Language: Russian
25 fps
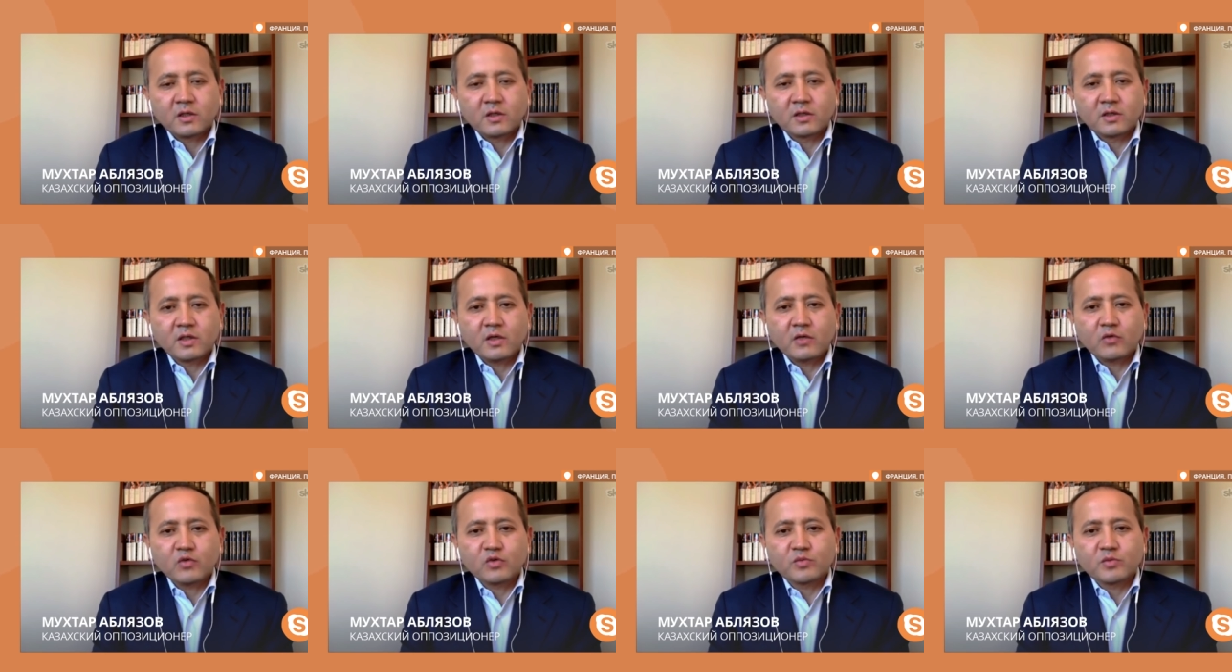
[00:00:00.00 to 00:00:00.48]

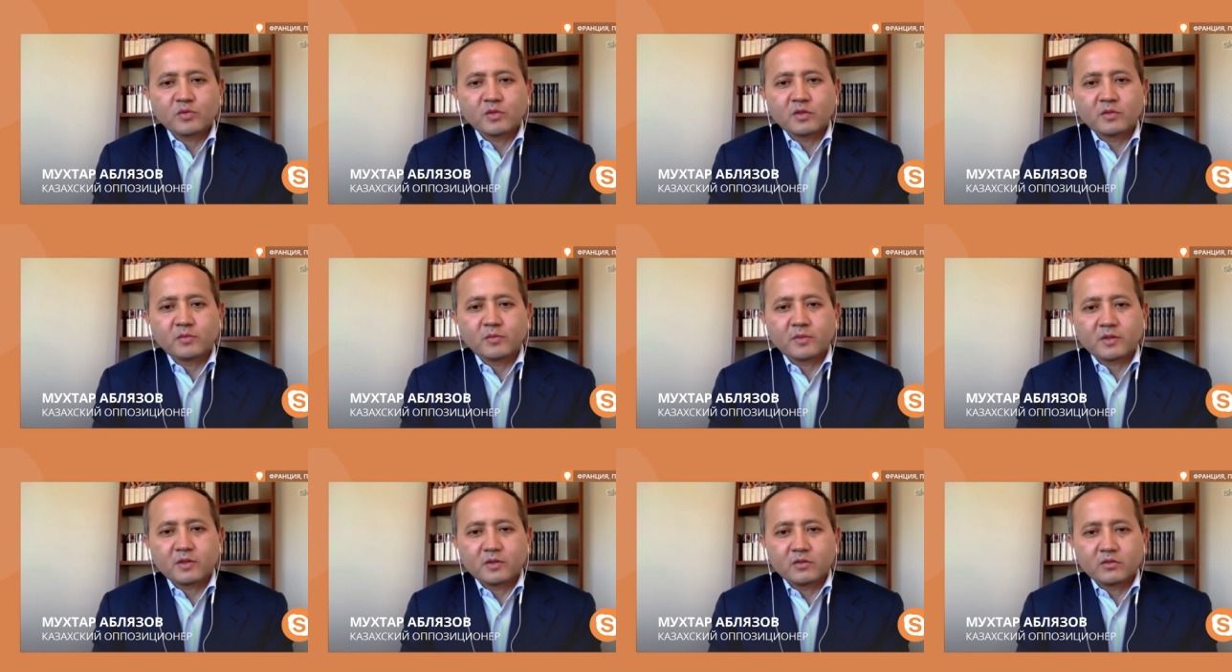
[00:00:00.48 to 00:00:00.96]
я успел
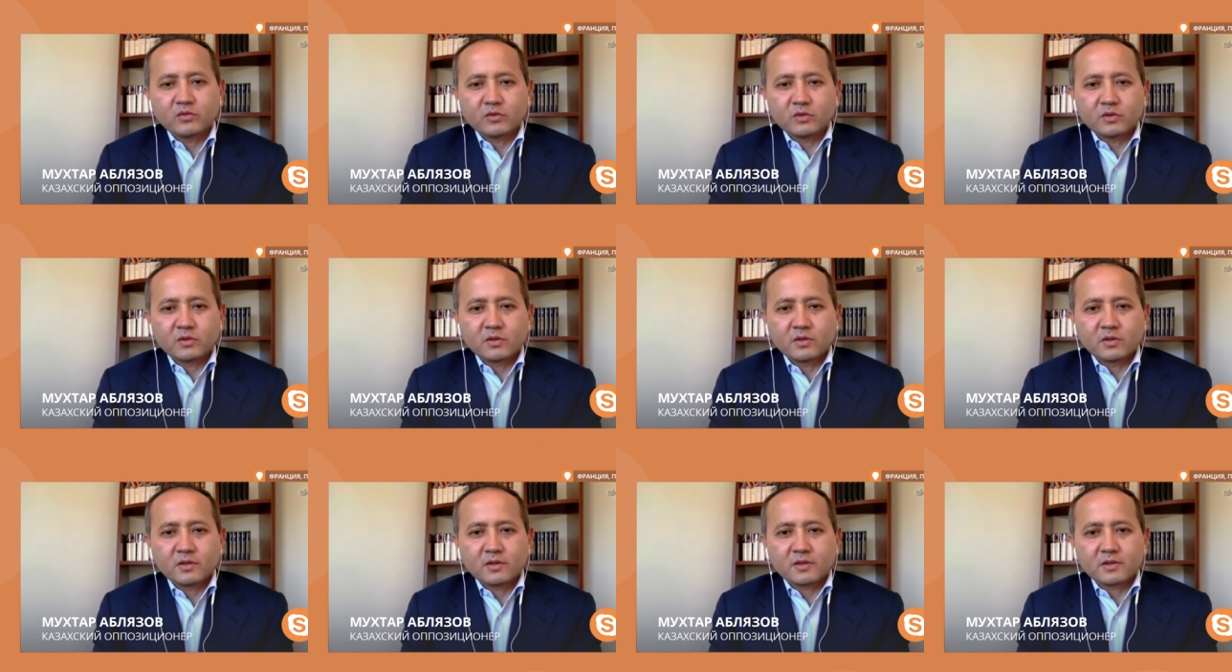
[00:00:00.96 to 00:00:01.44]

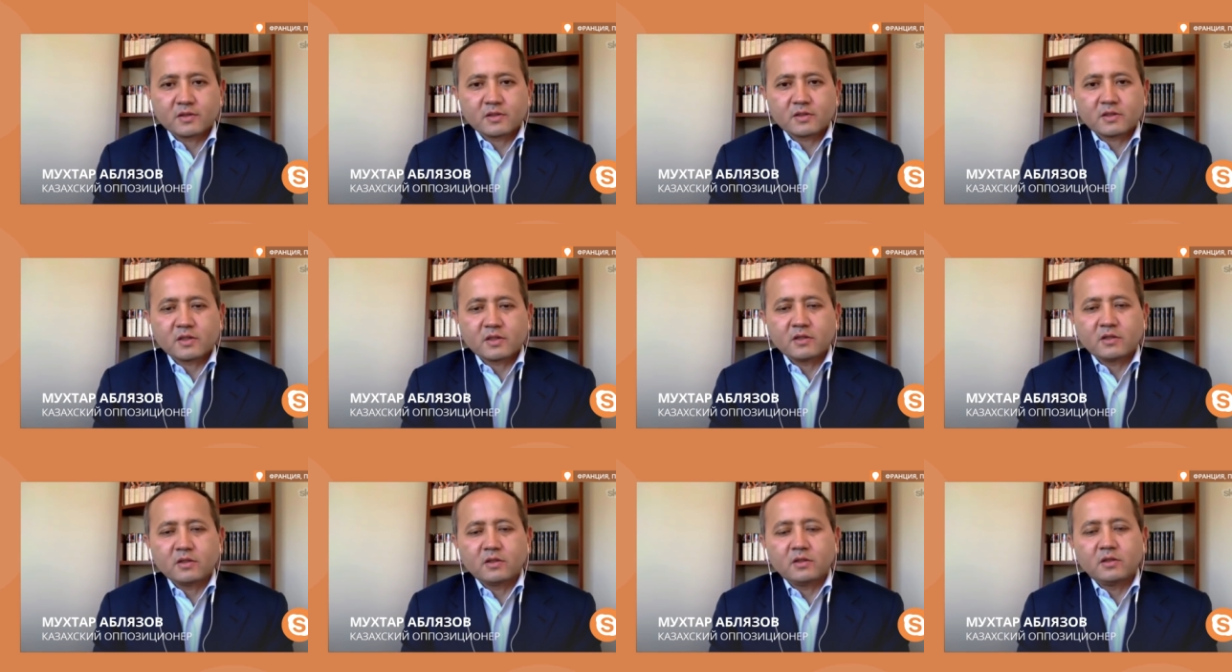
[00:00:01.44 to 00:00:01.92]
покинуть
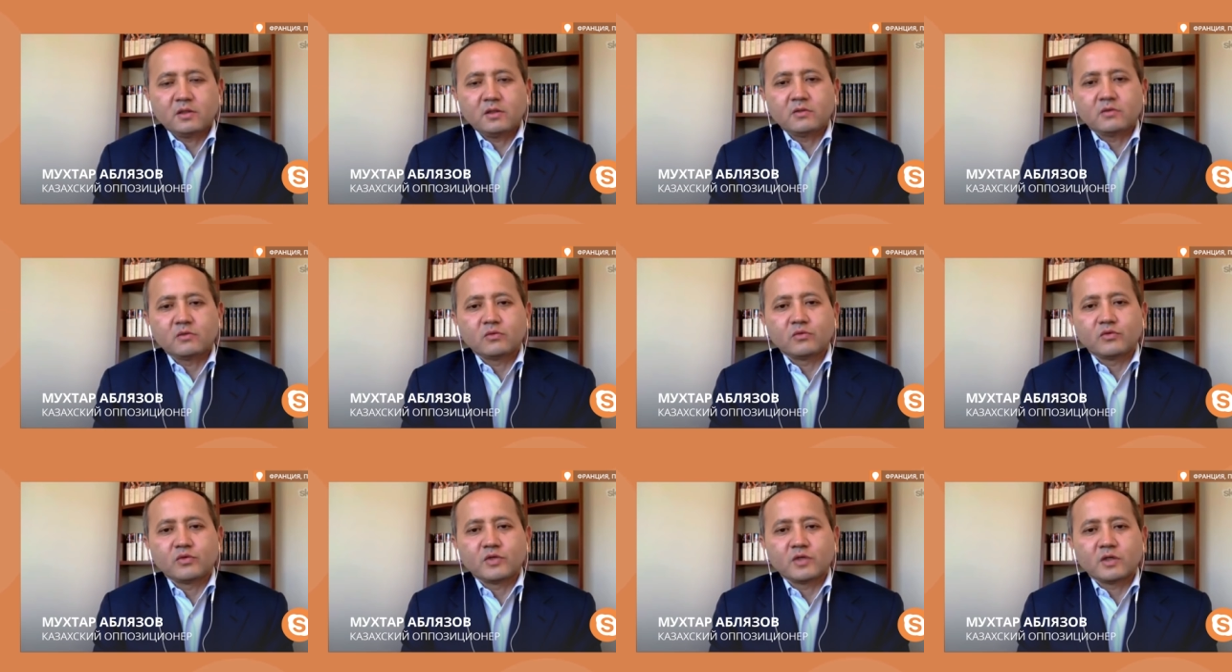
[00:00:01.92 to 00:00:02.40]
Казахстан и
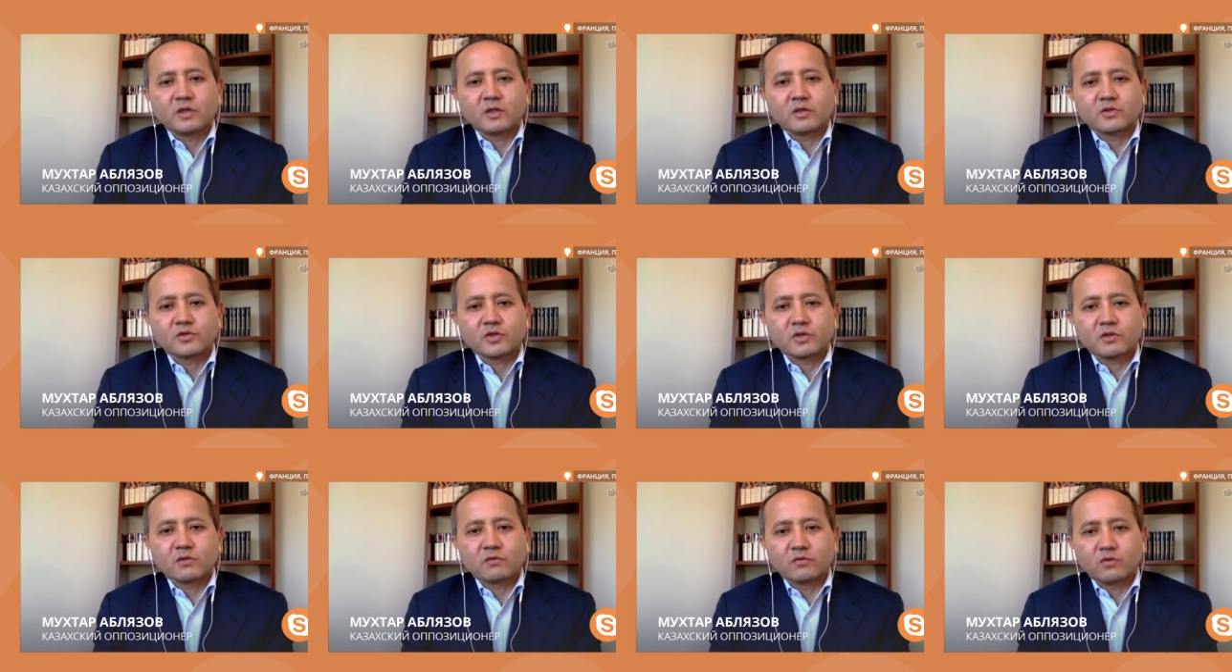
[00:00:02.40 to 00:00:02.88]
уехал
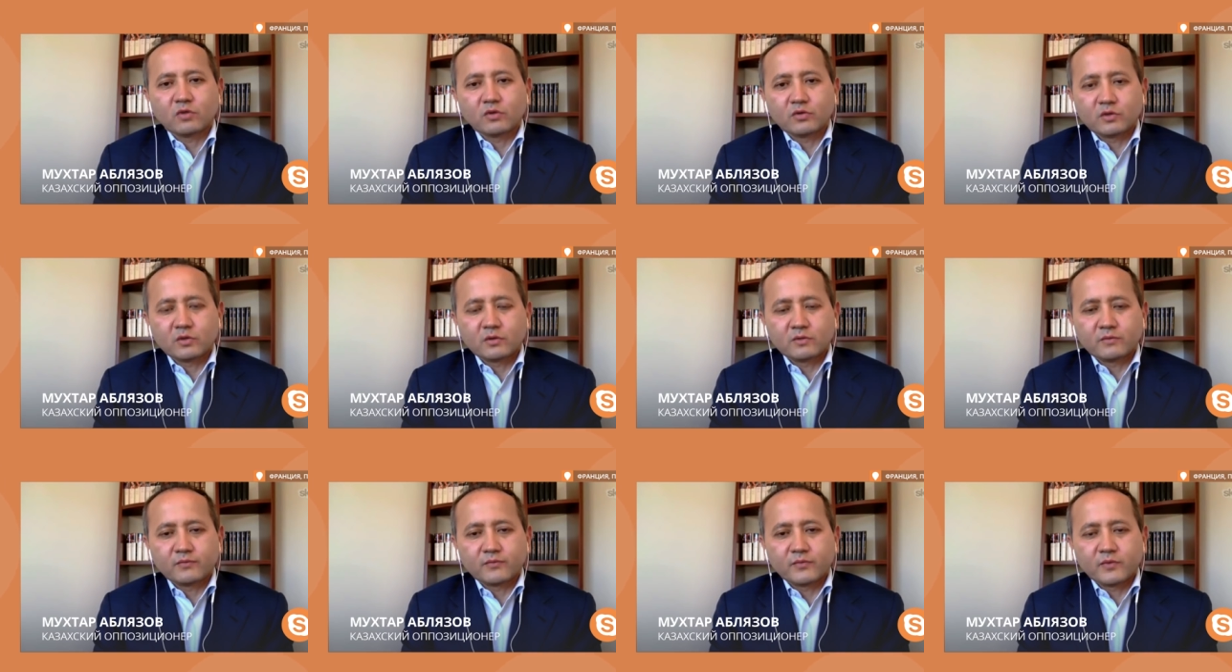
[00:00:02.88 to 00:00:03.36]
жить в
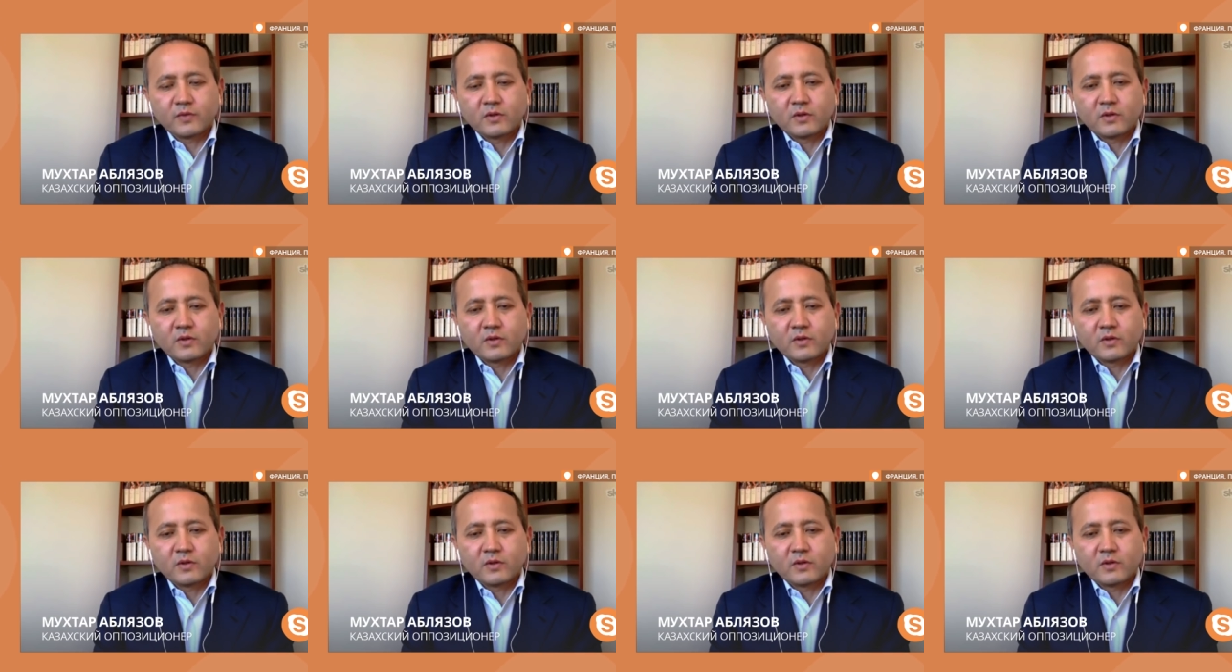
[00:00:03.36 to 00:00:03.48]
Лондон.